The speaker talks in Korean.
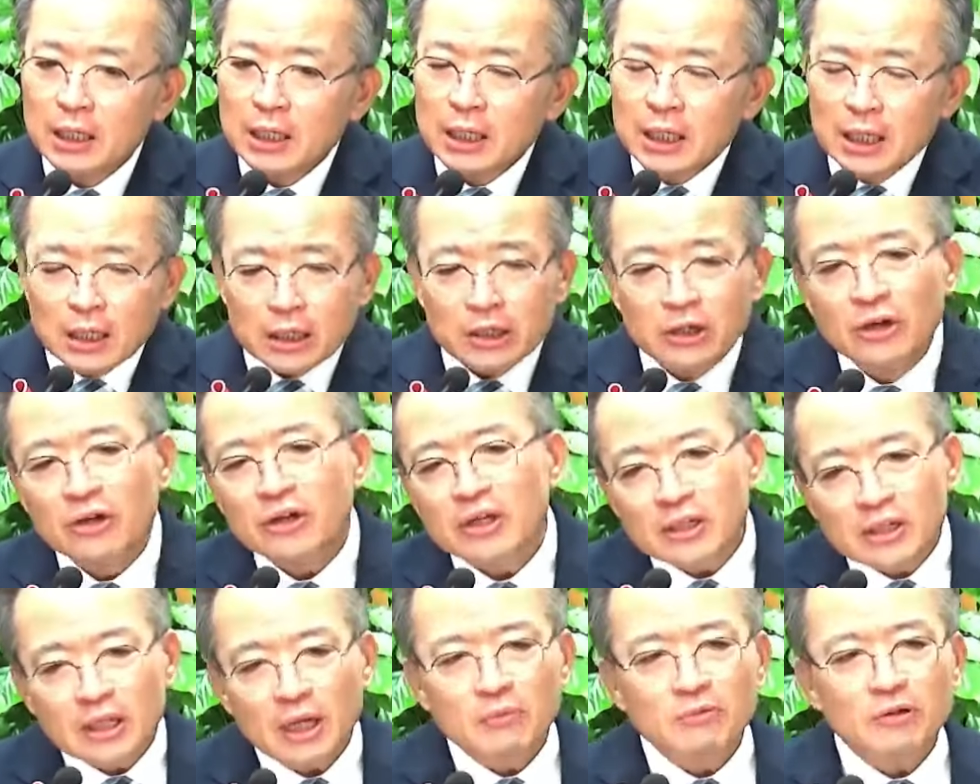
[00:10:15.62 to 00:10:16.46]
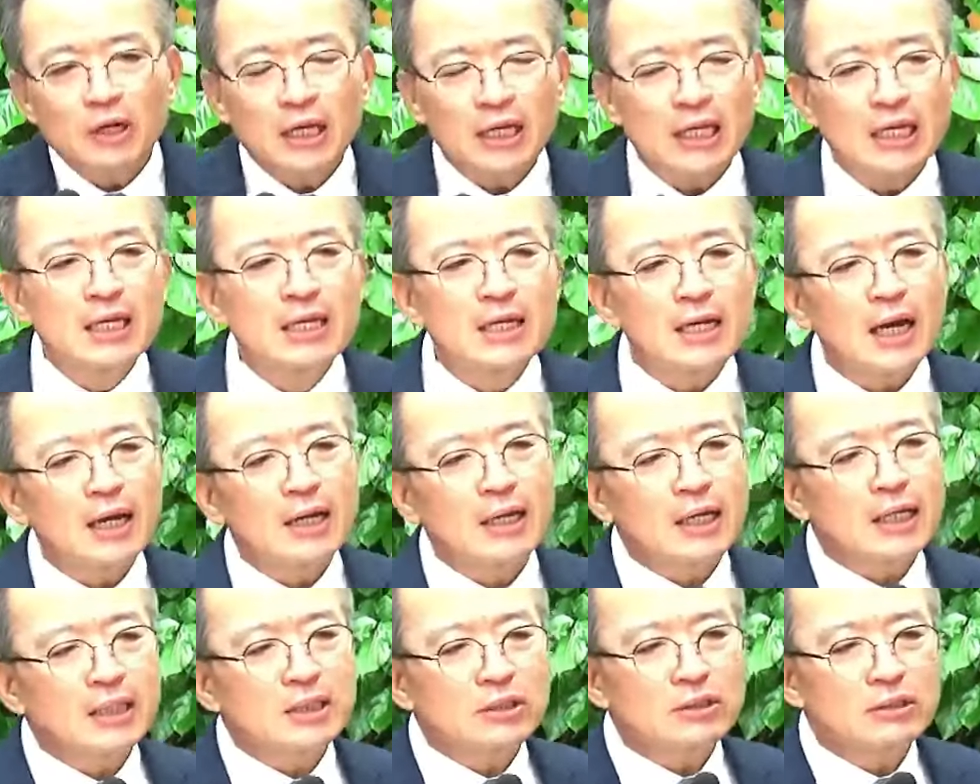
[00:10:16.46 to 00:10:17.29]
그렇기 때문에
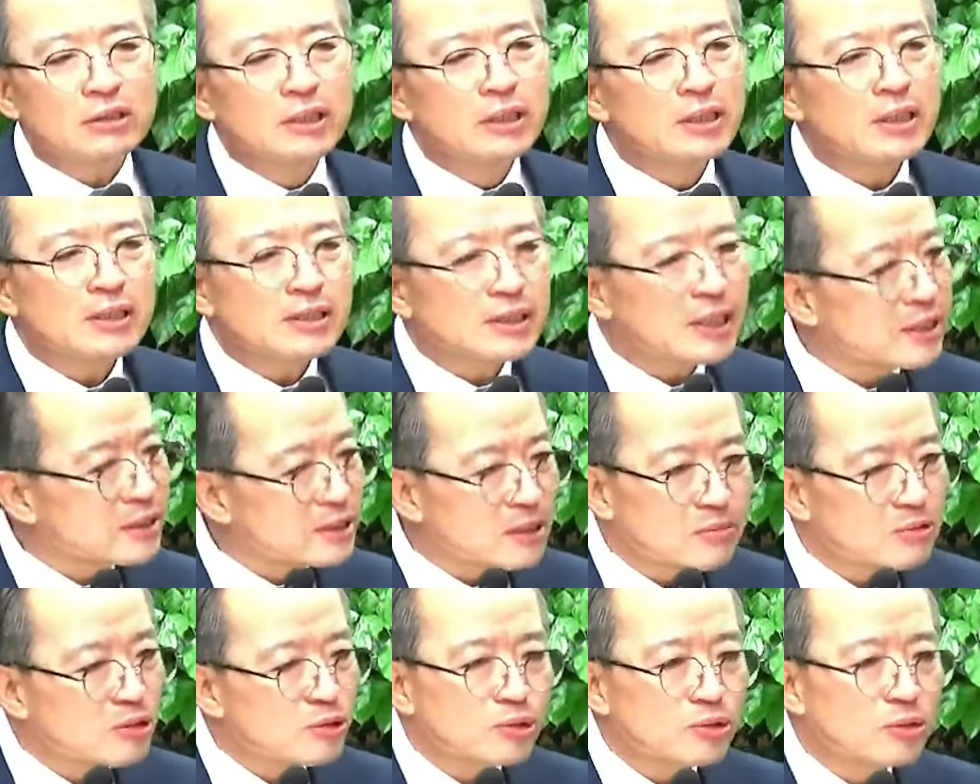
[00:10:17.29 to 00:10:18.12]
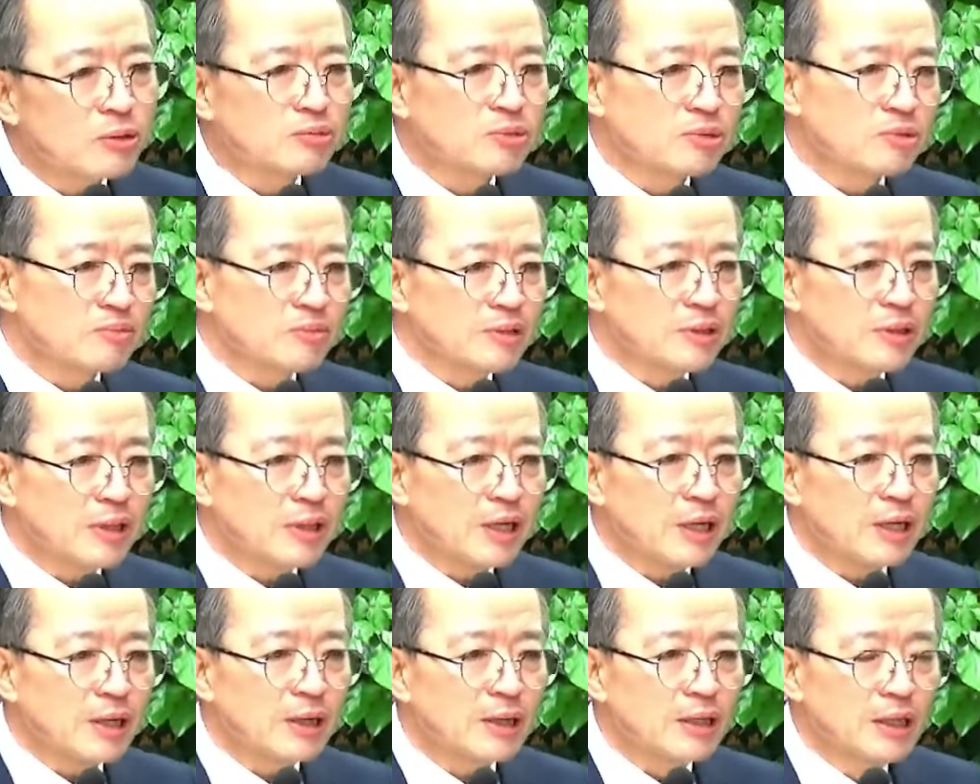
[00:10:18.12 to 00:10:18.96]
인간에게서 의를 찾아볼 수 없습니다.
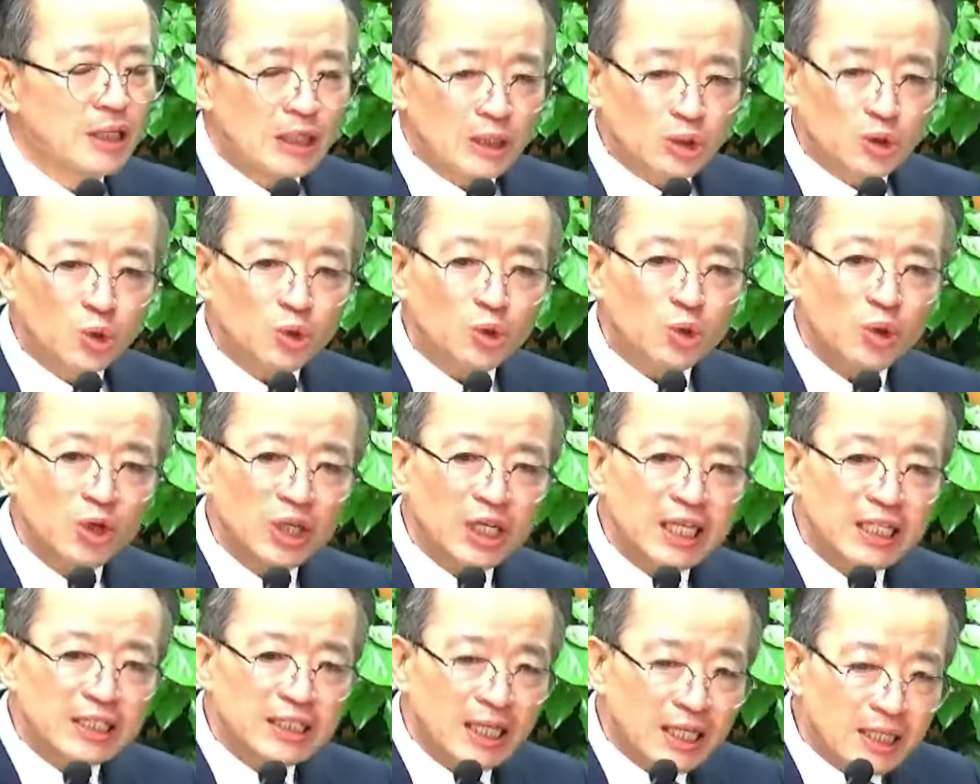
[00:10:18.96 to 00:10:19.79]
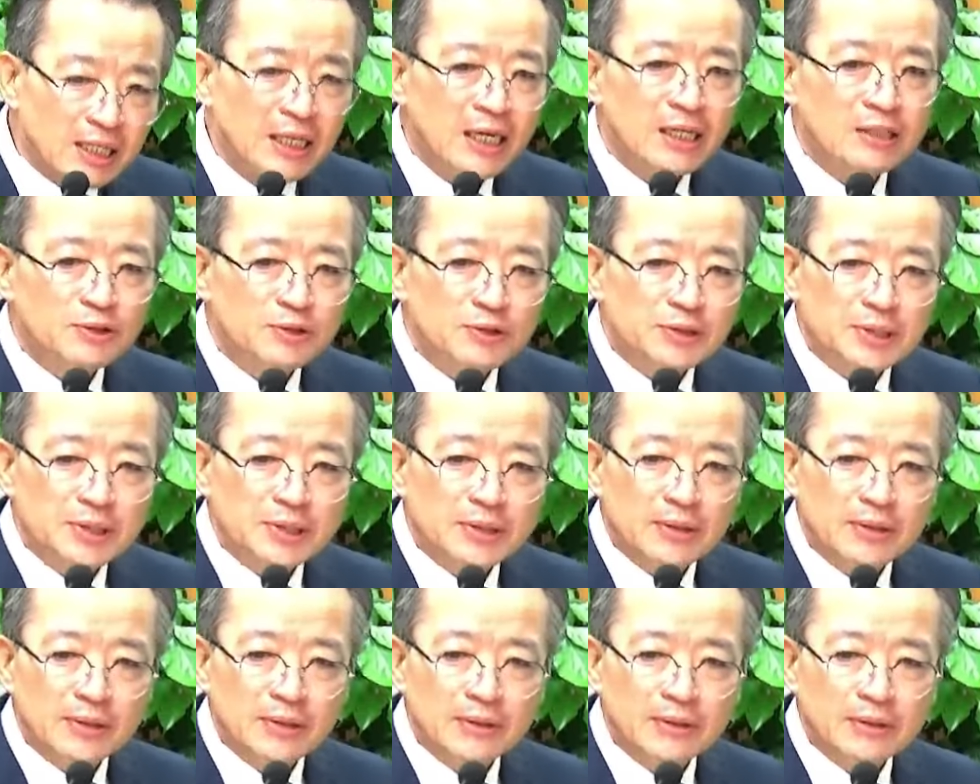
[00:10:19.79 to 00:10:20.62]
도토리 기적이 날 수 있어요.